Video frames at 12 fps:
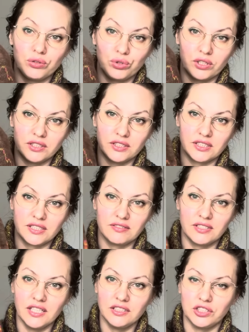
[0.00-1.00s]
его хотела
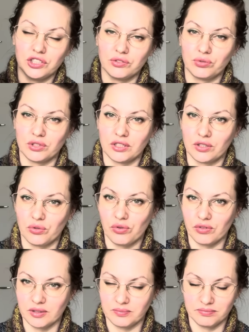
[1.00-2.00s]
связать из чего-то
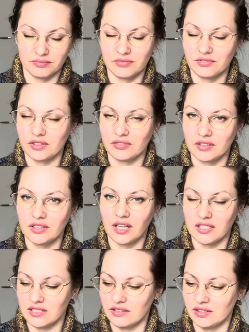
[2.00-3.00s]
такого
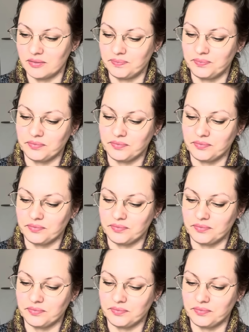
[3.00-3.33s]
Ворвиглазного.